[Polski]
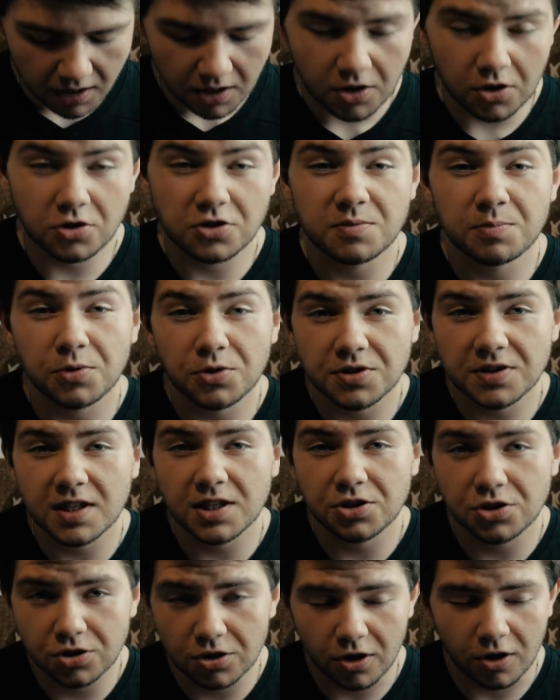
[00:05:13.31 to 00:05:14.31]

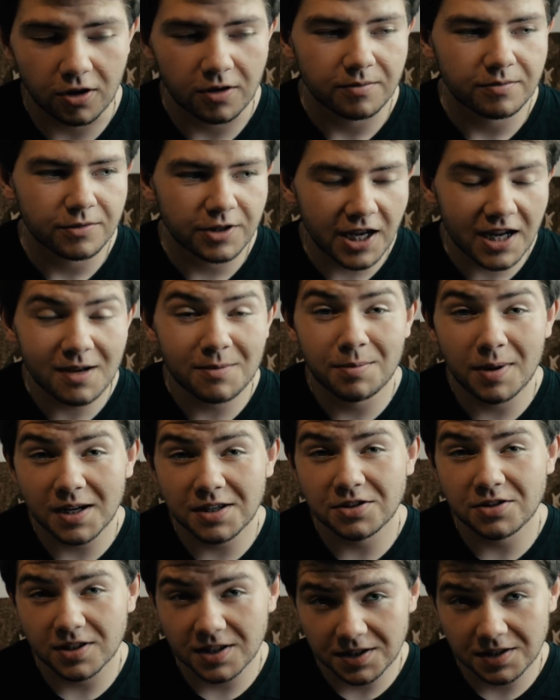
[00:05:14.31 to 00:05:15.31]
rozpoznasz to, jak
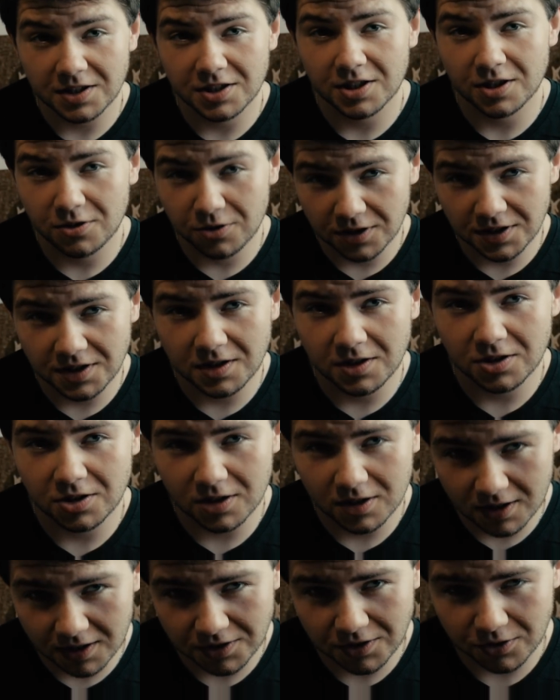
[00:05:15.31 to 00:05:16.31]
bardzo jesteś
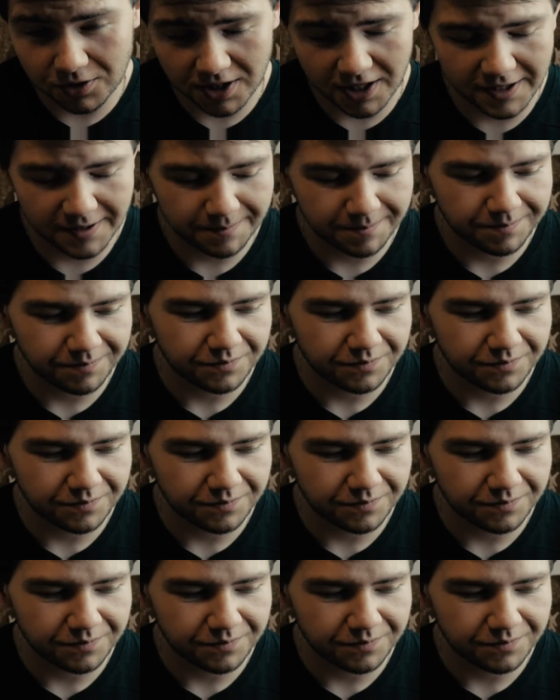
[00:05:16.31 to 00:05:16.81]
egoistyczny na co dzień